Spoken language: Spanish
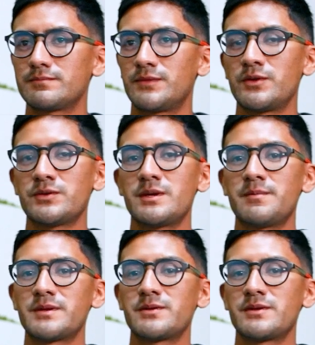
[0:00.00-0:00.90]
yo
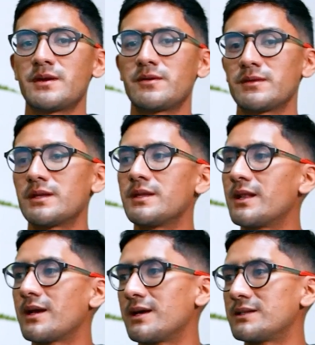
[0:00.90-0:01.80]
siempre soñé con tener
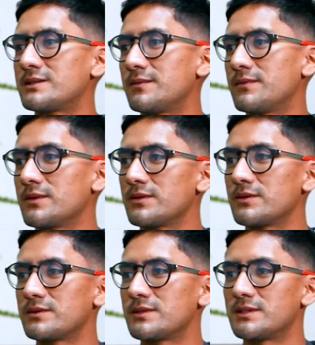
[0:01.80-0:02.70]
la casa,
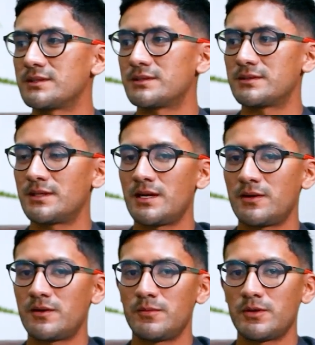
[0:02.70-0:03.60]
entonces era
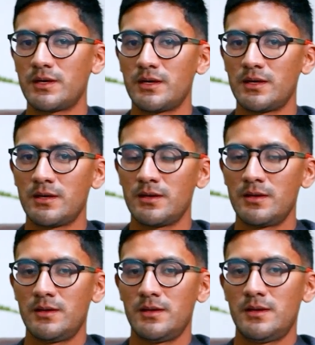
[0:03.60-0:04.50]
como que
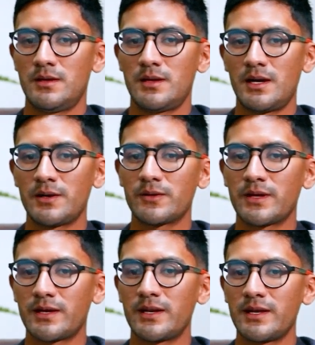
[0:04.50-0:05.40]
algo
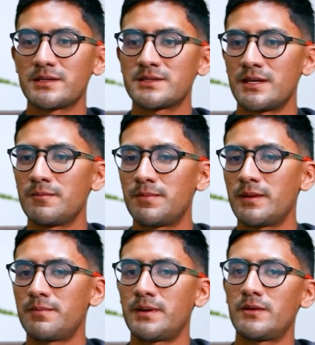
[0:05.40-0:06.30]
que quería
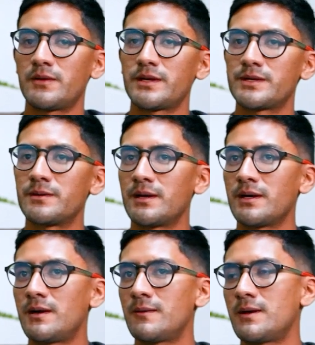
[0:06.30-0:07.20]
siempre, para lo que
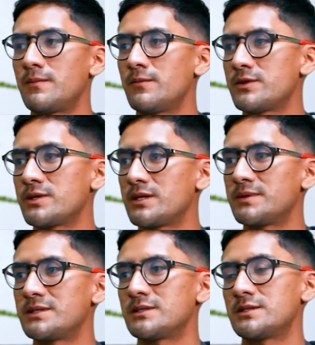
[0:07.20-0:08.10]
trabajaba, muchas
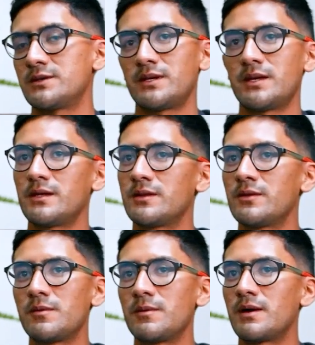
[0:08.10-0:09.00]
veces decía, oye,
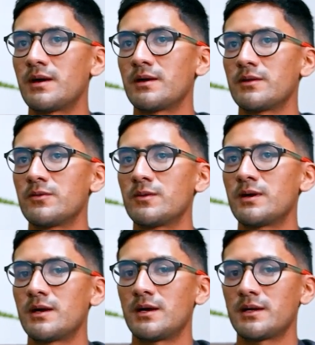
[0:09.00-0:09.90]
no me van
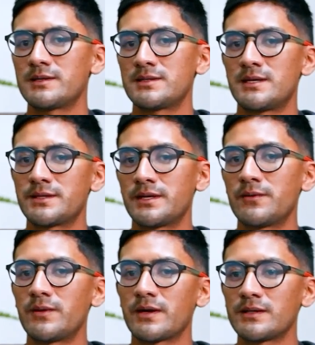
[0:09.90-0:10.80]
nunca quizá a
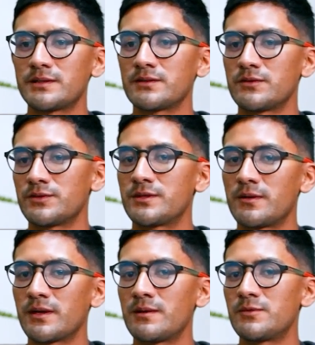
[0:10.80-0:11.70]
regalar una casa, entonces
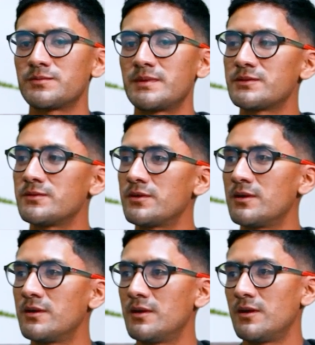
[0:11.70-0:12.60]
trabajemos más
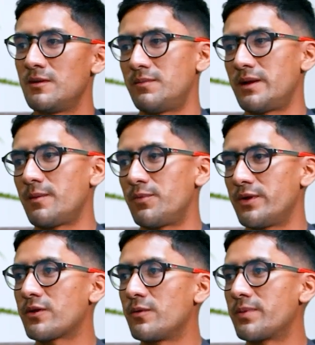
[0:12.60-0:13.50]
duro para
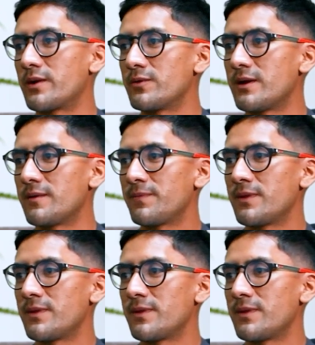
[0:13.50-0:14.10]
poder comprar una.